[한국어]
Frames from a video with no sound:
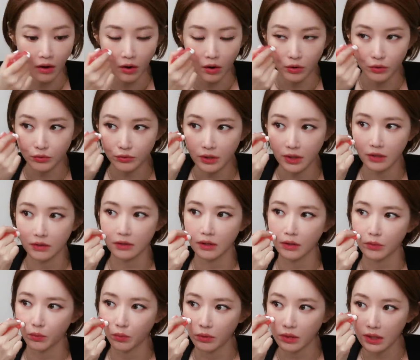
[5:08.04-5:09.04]
얼굴에
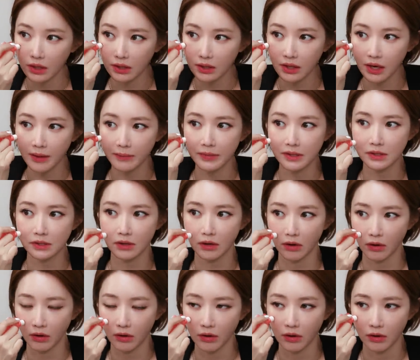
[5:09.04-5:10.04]
이렇게 롤링을
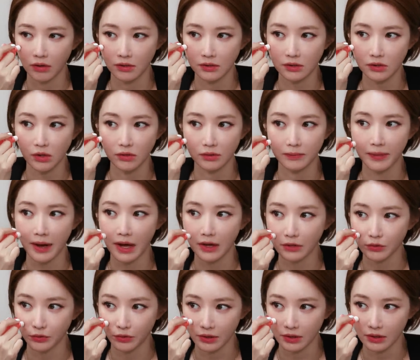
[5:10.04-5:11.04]
하면서 저는
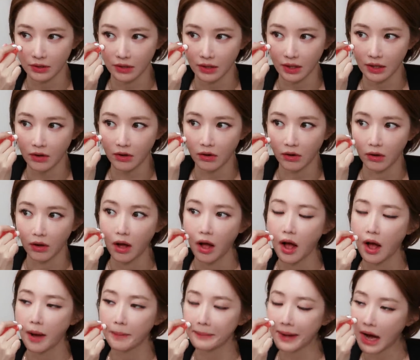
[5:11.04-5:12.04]
바르고 있는데요.
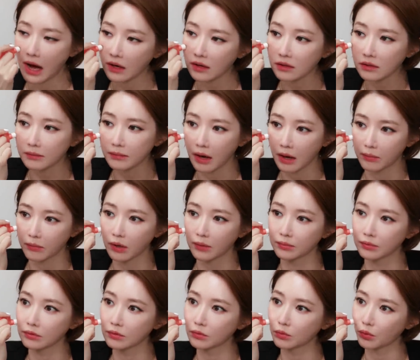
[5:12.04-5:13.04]
바르는
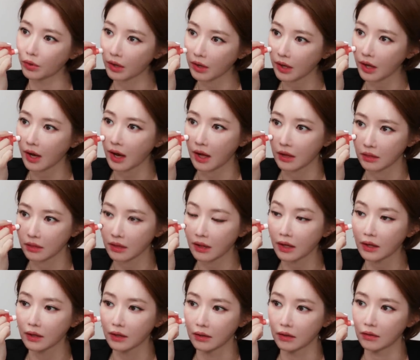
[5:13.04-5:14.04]
방법은 되게
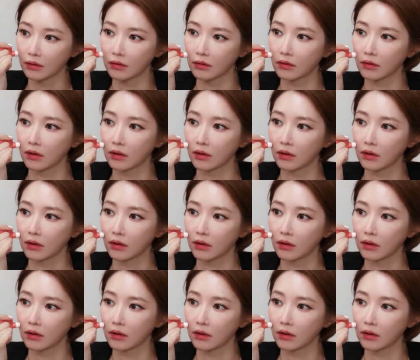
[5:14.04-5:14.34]
간단해요.